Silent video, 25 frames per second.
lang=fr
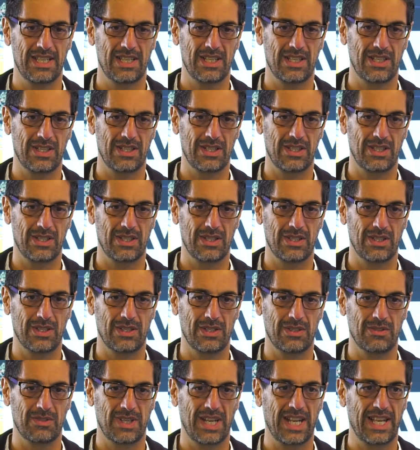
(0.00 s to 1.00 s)

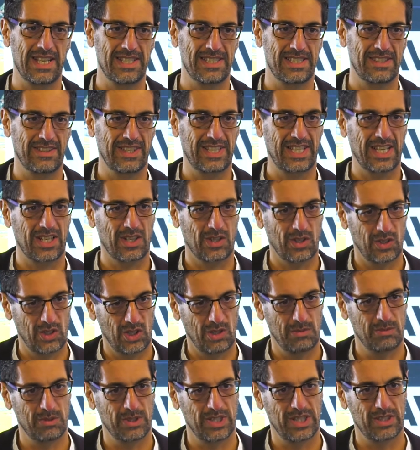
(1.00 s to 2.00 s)
Euh, voilà, et c'est vrai qu'à
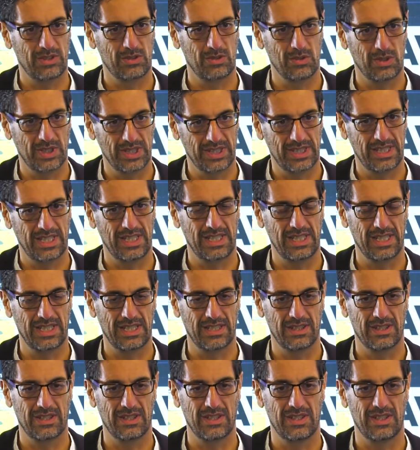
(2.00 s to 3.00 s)
Grenoble, on a toujours été,
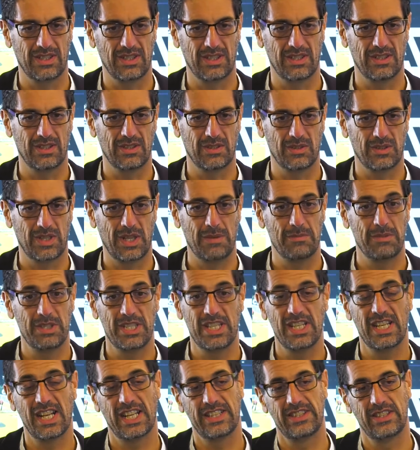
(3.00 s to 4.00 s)
euh, on a
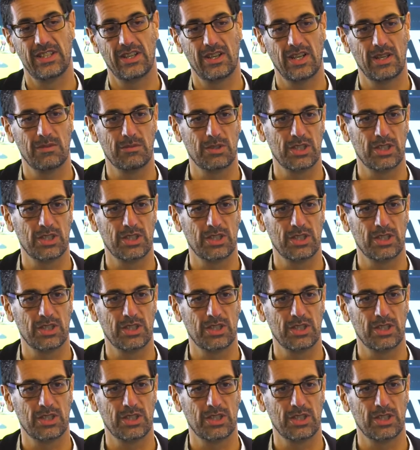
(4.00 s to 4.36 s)
baigné là-dedans.